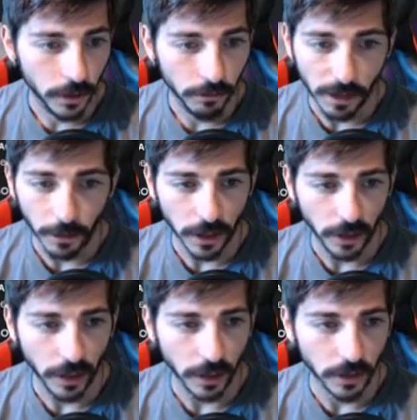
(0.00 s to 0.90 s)
Le hemos dado
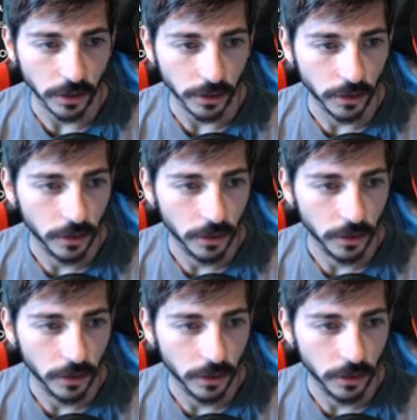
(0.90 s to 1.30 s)
descanso.